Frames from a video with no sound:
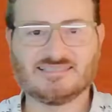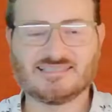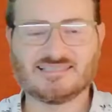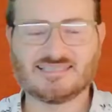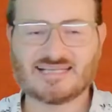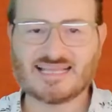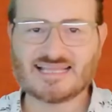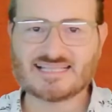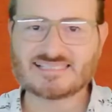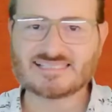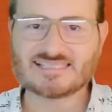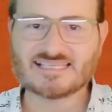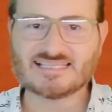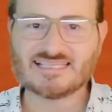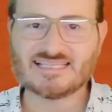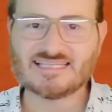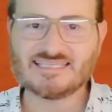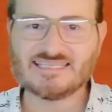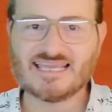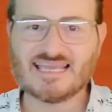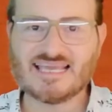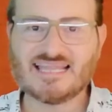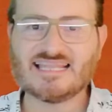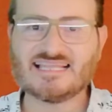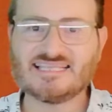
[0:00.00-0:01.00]
Grazie
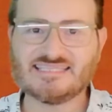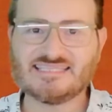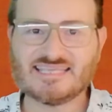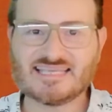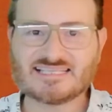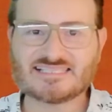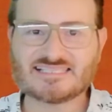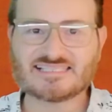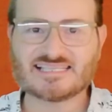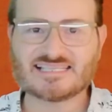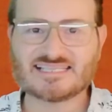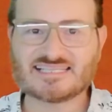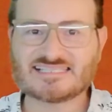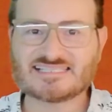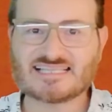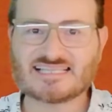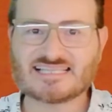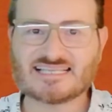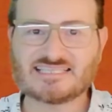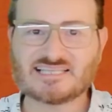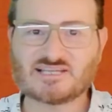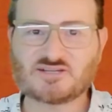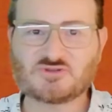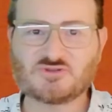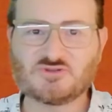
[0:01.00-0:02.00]
Daniela di essere
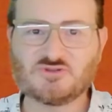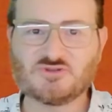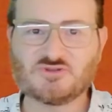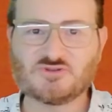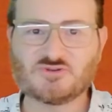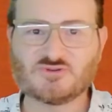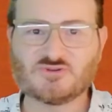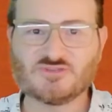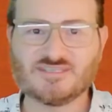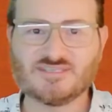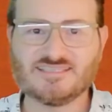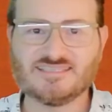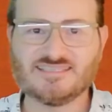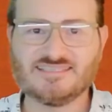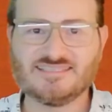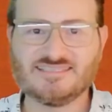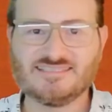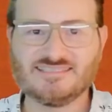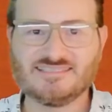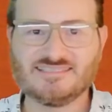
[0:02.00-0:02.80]
stata con noi.